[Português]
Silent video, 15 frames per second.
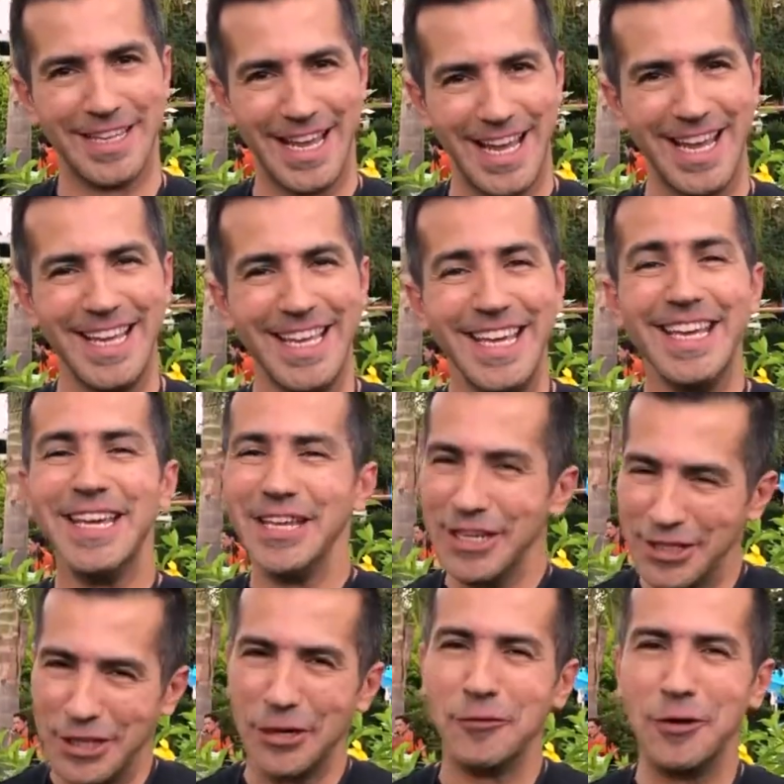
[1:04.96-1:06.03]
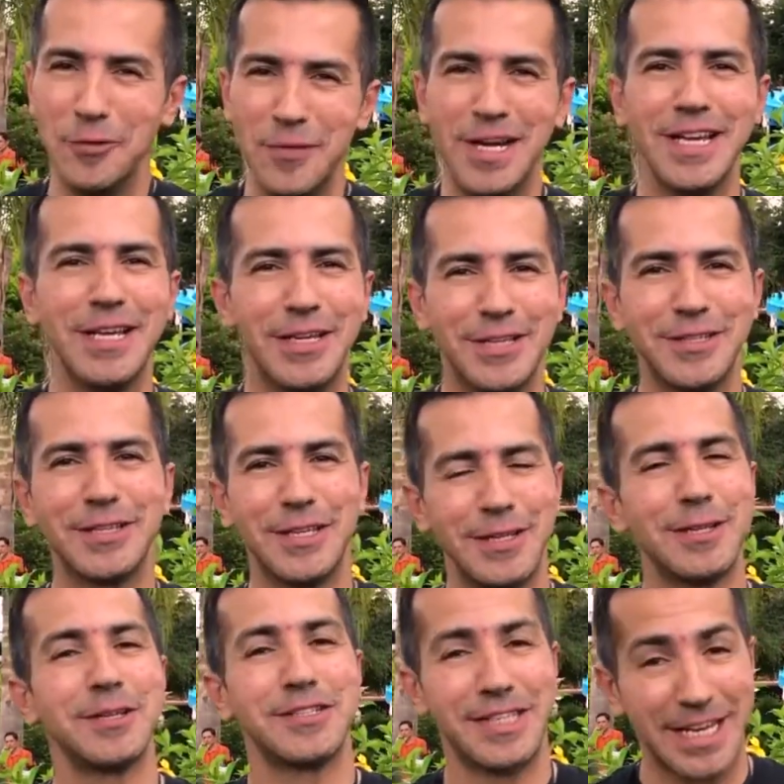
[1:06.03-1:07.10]
né? Então vamos aí. Se
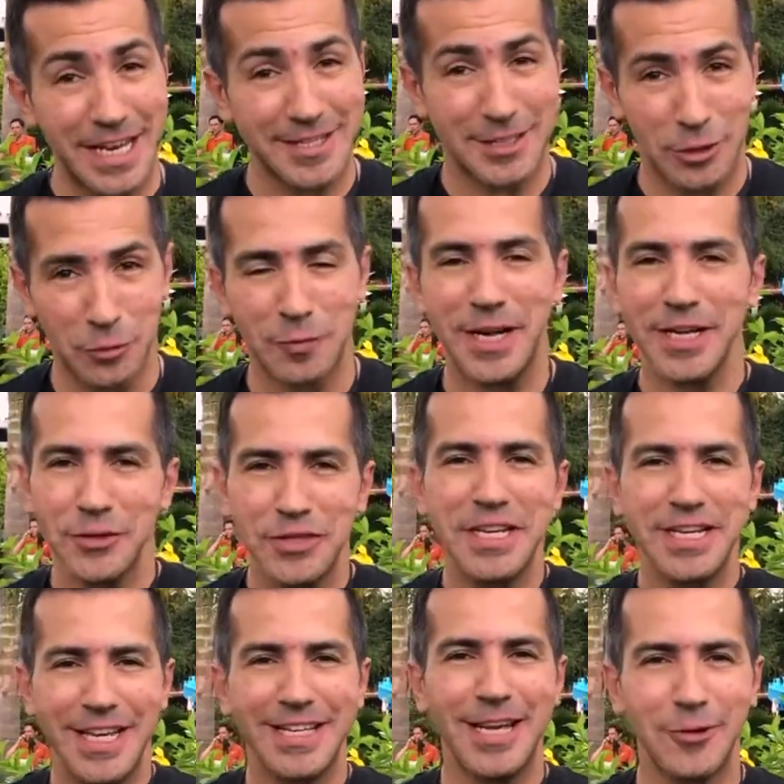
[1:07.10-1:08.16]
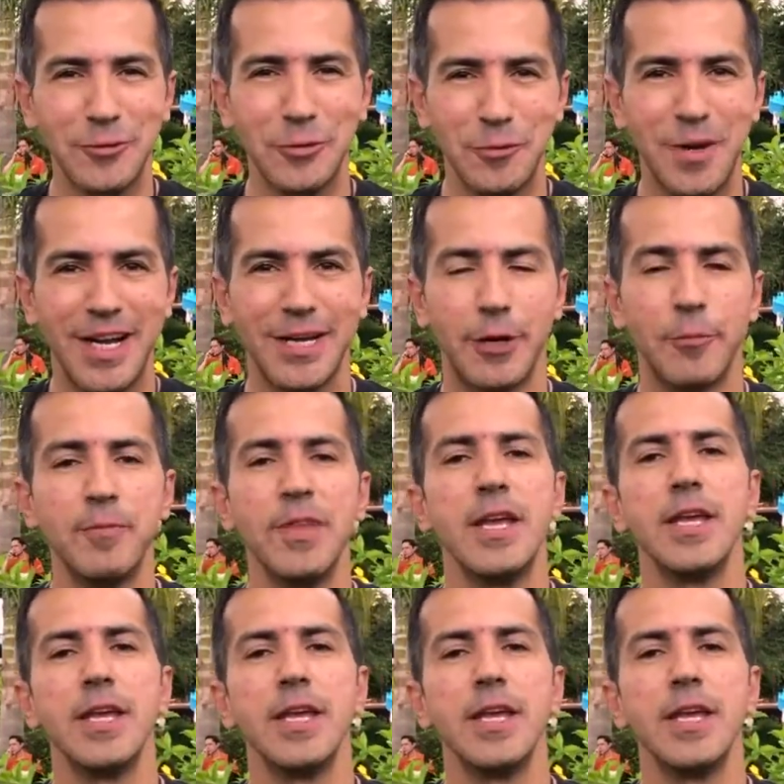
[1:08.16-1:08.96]
você quer ser tubarão, tem que nadar com tubarão.